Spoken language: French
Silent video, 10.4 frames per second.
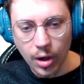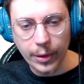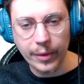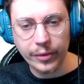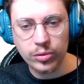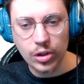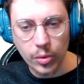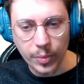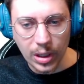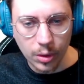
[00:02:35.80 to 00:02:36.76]
Enfin bref, tout ça j'en
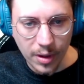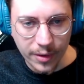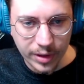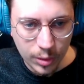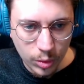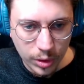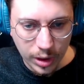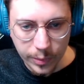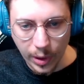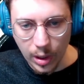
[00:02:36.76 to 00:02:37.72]
parle dans ma vidéo et
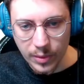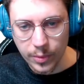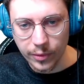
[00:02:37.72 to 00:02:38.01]
il parle un petit peu